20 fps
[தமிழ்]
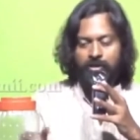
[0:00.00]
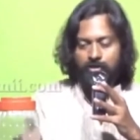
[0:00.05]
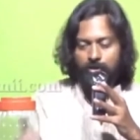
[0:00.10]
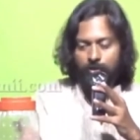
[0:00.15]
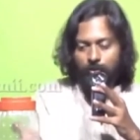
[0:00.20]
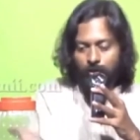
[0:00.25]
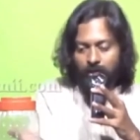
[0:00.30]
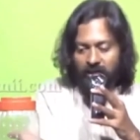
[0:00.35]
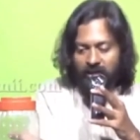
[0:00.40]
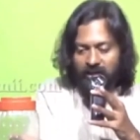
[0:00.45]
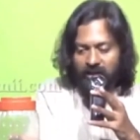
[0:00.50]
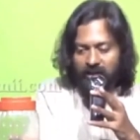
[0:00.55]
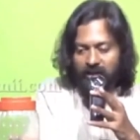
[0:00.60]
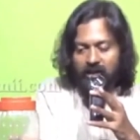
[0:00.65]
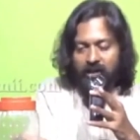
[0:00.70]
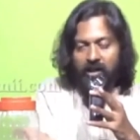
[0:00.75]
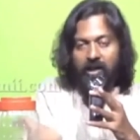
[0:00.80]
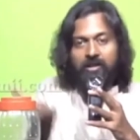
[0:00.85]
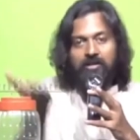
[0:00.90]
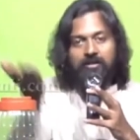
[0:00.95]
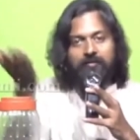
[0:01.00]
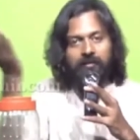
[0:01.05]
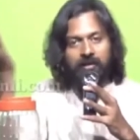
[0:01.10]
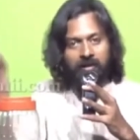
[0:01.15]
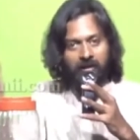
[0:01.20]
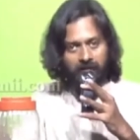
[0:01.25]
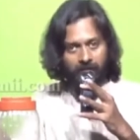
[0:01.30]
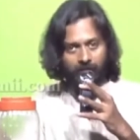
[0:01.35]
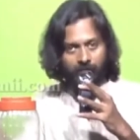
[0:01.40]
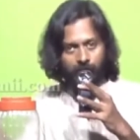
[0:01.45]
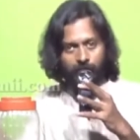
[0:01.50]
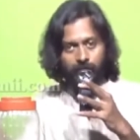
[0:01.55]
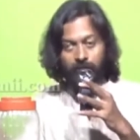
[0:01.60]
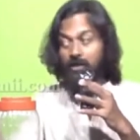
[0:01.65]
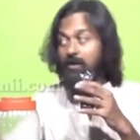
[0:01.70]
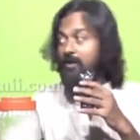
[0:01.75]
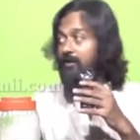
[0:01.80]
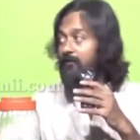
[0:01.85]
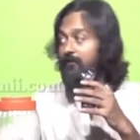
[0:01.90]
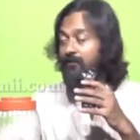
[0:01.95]
ஸோ உள்ளே இருக்கிற காற்று வெளில வரும்
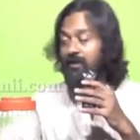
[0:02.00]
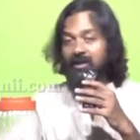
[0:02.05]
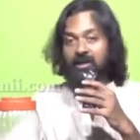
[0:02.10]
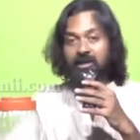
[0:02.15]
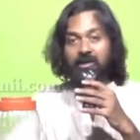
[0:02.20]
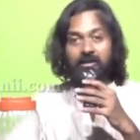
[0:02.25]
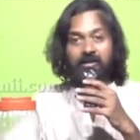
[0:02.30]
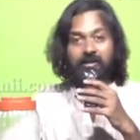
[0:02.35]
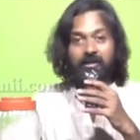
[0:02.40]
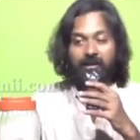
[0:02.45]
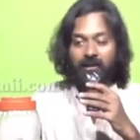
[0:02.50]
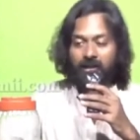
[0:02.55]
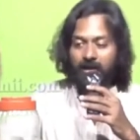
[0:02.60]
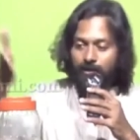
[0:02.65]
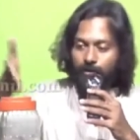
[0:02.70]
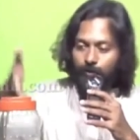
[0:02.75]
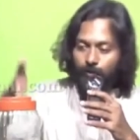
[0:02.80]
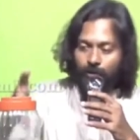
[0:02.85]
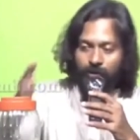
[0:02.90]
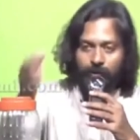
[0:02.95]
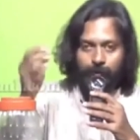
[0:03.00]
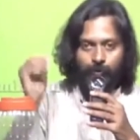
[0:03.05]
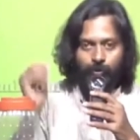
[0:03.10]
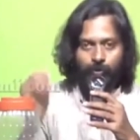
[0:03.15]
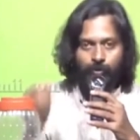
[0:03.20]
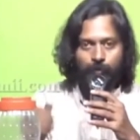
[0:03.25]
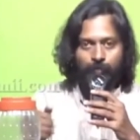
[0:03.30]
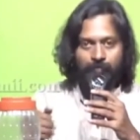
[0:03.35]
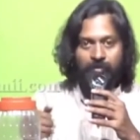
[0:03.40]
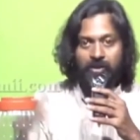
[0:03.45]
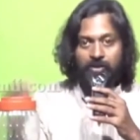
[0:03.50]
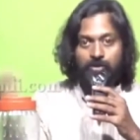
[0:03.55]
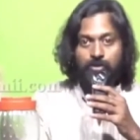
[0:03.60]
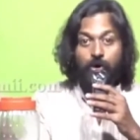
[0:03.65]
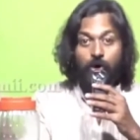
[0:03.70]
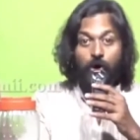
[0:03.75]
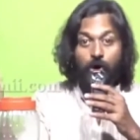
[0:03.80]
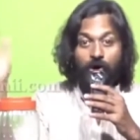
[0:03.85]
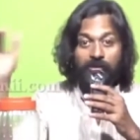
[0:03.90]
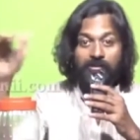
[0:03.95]
வெளியில் இருக்கிற காற்று உள்ளே போகும் ஸோ
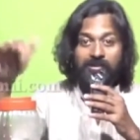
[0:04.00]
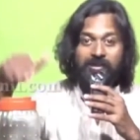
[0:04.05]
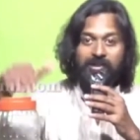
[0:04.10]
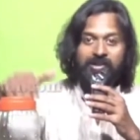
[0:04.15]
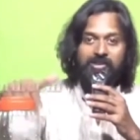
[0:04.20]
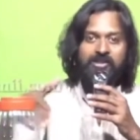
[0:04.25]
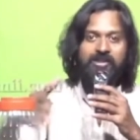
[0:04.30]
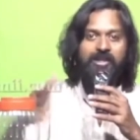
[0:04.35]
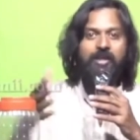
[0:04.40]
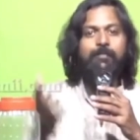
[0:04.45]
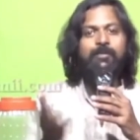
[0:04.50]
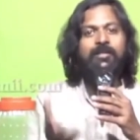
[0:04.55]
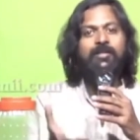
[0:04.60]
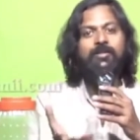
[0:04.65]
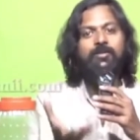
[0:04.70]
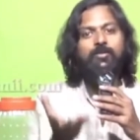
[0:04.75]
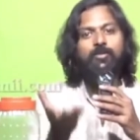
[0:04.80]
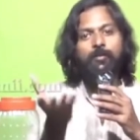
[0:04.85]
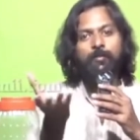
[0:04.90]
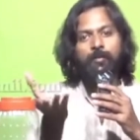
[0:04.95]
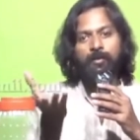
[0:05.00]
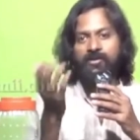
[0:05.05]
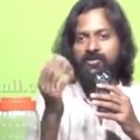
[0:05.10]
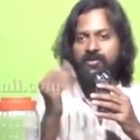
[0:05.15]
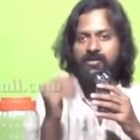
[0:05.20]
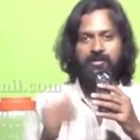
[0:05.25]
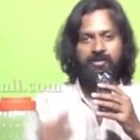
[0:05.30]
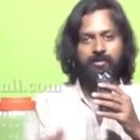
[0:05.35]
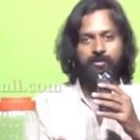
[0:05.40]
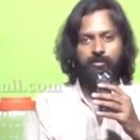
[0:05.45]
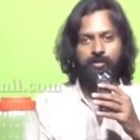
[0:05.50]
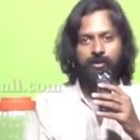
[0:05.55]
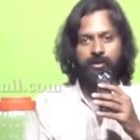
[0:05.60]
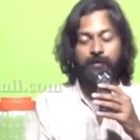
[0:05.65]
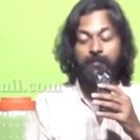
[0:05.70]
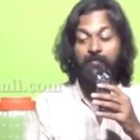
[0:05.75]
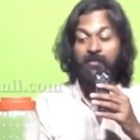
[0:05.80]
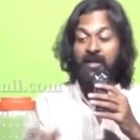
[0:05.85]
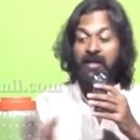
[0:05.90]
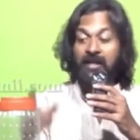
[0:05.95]
ஆக்சிடேஷன் அப்படிங்கிற ஒரு ப்ராசஸ் நடக்குங்க
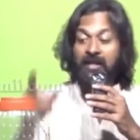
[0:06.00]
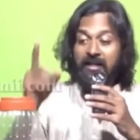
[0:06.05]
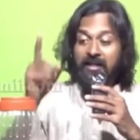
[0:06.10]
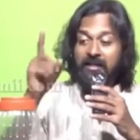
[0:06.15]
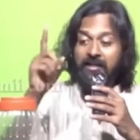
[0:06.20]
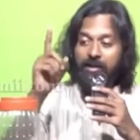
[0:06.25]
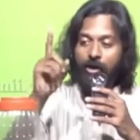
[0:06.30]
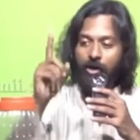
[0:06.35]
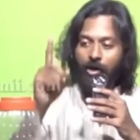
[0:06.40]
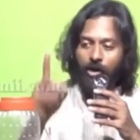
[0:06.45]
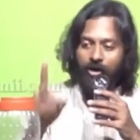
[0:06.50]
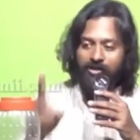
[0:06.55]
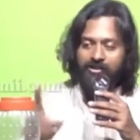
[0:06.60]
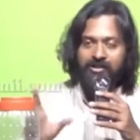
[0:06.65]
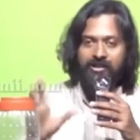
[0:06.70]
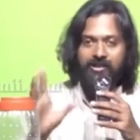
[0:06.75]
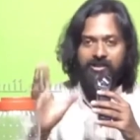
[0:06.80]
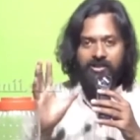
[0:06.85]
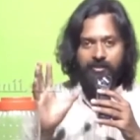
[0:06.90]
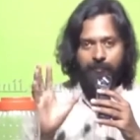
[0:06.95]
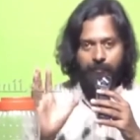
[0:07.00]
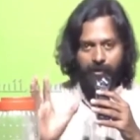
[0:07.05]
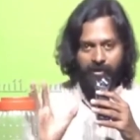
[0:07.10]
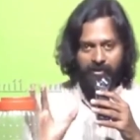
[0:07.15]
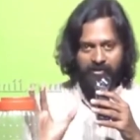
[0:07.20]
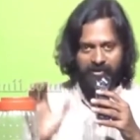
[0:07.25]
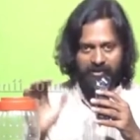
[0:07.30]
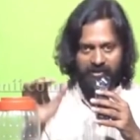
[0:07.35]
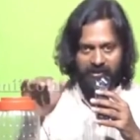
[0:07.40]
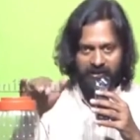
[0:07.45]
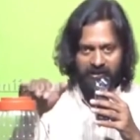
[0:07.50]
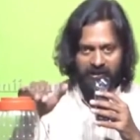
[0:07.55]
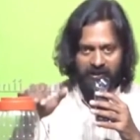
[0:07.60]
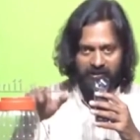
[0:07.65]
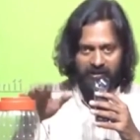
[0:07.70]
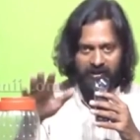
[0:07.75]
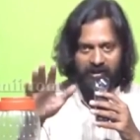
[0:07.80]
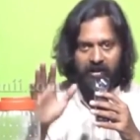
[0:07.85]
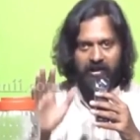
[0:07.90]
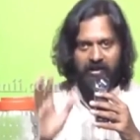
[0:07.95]
இந்த ஆக்சிடேஷன் ப்ராசஸ்
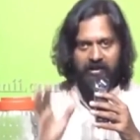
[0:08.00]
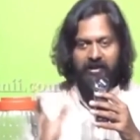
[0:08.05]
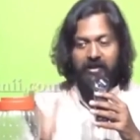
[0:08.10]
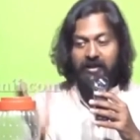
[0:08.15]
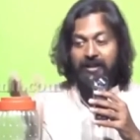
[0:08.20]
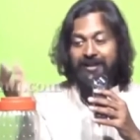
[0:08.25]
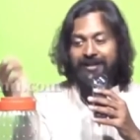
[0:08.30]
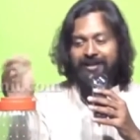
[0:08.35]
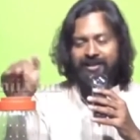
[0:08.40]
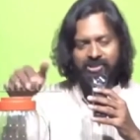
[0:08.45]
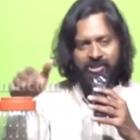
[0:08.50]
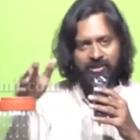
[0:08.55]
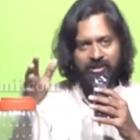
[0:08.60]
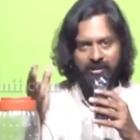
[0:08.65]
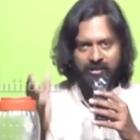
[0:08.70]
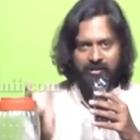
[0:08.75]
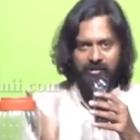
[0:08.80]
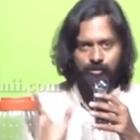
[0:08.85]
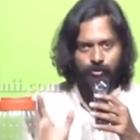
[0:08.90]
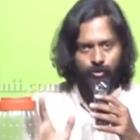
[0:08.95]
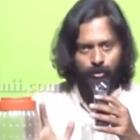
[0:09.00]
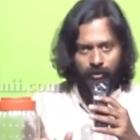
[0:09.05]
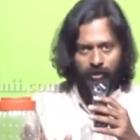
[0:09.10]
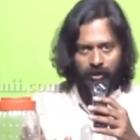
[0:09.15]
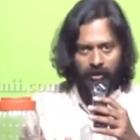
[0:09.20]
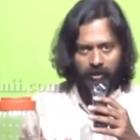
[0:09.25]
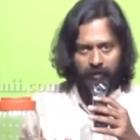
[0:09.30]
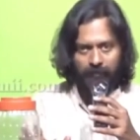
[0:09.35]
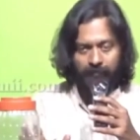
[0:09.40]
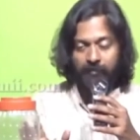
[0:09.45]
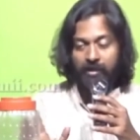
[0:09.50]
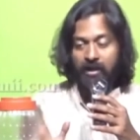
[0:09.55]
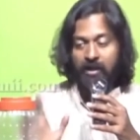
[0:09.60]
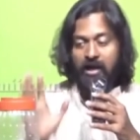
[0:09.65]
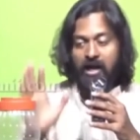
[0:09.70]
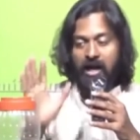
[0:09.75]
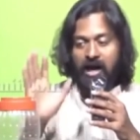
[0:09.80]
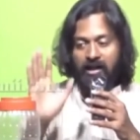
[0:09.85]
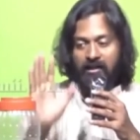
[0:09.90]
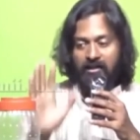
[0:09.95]
இருக்கிறதுனால தான் ஏரேஷன் இருக்குன்னு சொல்லலாம்
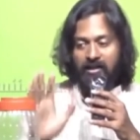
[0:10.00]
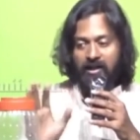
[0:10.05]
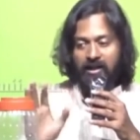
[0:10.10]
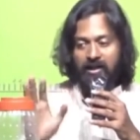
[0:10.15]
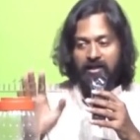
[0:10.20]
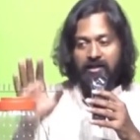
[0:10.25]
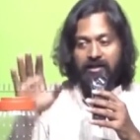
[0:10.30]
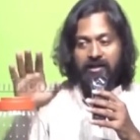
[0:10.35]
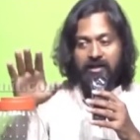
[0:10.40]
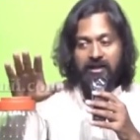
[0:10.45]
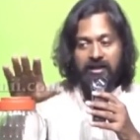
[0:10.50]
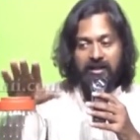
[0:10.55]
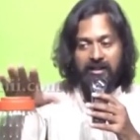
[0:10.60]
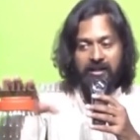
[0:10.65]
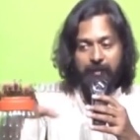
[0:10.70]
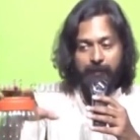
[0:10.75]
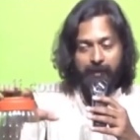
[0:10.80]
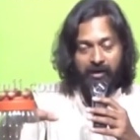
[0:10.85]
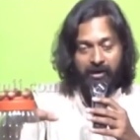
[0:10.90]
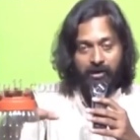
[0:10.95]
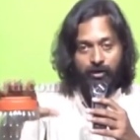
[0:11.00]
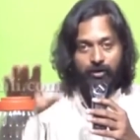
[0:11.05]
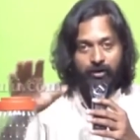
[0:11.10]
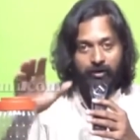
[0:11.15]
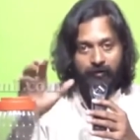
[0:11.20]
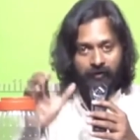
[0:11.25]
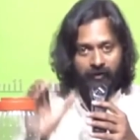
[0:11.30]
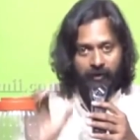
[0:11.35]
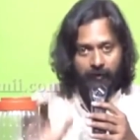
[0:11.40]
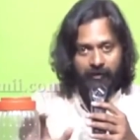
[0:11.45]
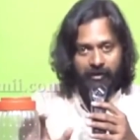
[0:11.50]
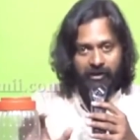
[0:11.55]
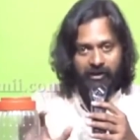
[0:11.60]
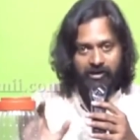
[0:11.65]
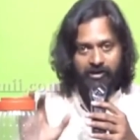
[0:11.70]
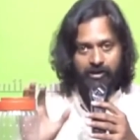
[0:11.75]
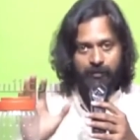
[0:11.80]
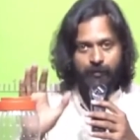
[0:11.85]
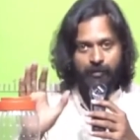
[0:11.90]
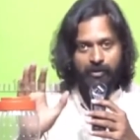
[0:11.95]
அதனால தான் இந்த பர்டிகுலர்
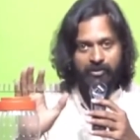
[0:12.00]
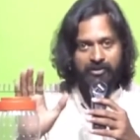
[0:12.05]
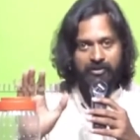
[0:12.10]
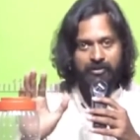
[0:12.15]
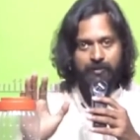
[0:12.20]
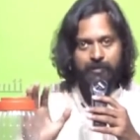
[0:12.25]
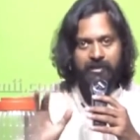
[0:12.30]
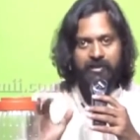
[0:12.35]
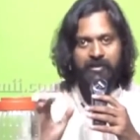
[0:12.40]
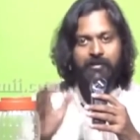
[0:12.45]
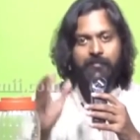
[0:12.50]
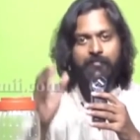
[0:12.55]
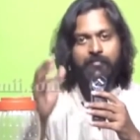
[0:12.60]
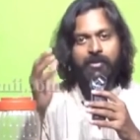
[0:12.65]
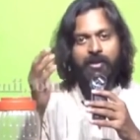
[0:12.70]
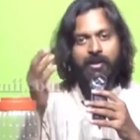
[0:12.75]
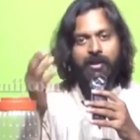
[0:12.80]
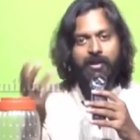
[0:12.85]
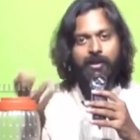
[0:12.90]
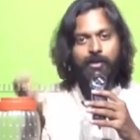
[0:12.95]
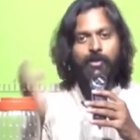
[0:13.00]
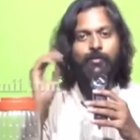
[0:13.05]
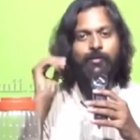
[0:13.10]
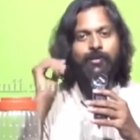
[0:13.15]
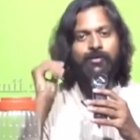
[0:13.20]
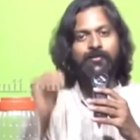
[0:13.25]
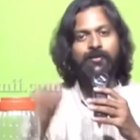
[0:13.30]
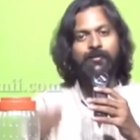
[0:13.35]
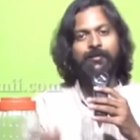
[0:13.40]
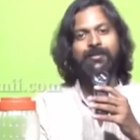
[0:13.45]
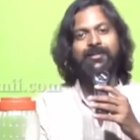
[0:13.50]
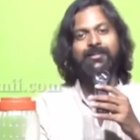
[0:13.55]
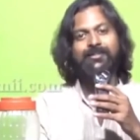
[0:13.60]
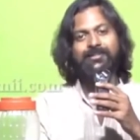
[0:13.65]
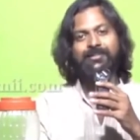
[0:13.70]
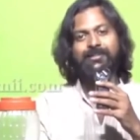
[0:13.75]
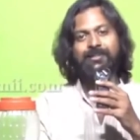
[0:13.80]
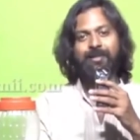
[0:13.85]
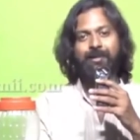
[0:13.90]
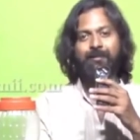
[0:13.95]
ஃபர்மெண்டேஷன் ப்ராசஸ் பேர் ஏரோபிக்
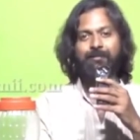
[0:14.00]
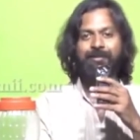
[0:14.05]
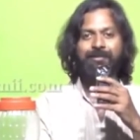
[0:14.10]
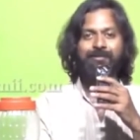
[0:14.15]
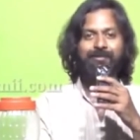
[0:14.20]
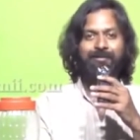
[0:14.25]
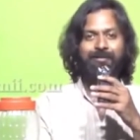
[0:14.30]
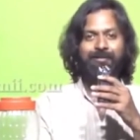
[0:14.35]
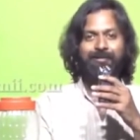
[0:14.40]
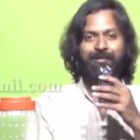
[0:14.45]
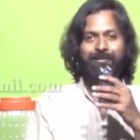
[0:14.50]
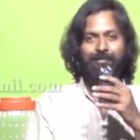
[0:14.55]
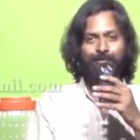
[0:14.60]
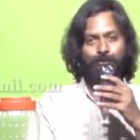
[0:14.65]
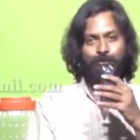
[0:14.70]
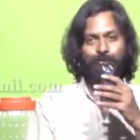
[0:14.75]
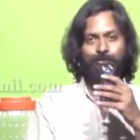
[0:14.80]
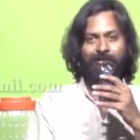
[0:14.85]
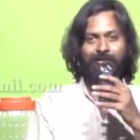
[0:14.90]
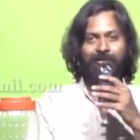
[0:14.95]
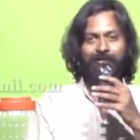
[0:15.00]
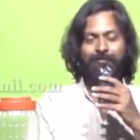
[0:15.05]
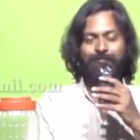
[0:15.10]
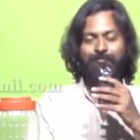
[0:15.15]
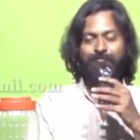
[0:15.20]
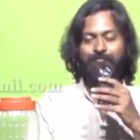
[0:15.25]
ஃபர்மெண்டேஷன் அப்படின்னு சொல்லுவாங்க